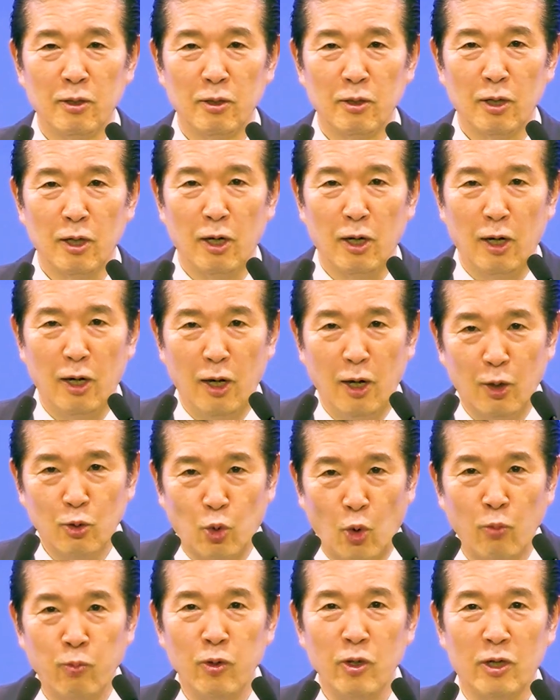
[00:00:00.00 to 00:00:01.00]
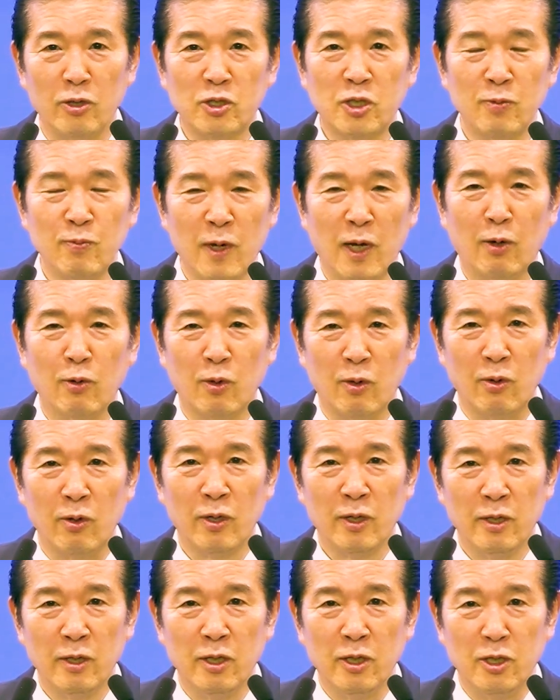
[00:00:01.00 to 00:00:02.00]
아, 공부 열심히
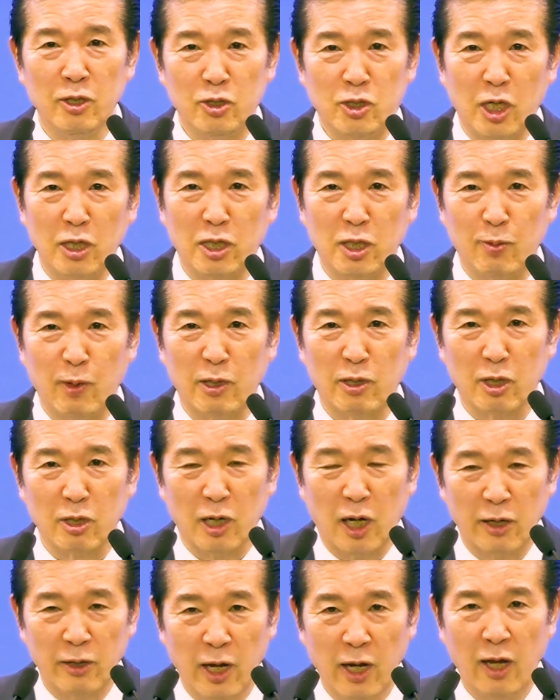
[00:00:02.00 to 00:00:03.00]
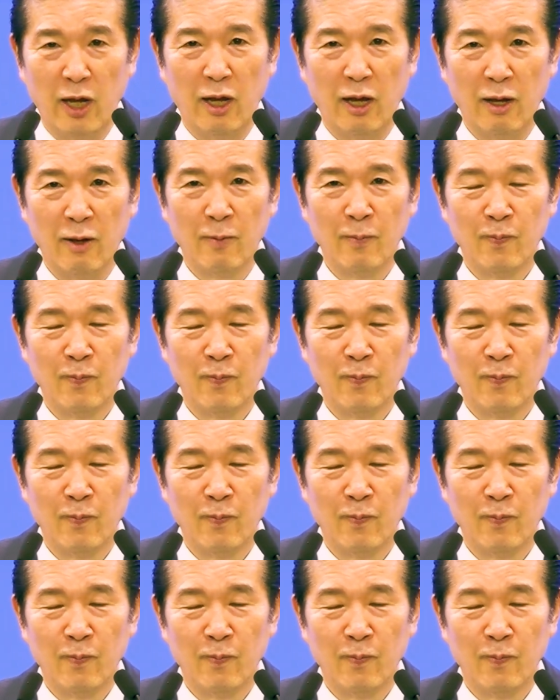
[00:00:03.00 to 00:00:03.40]
하고 이제 집에 들어가네?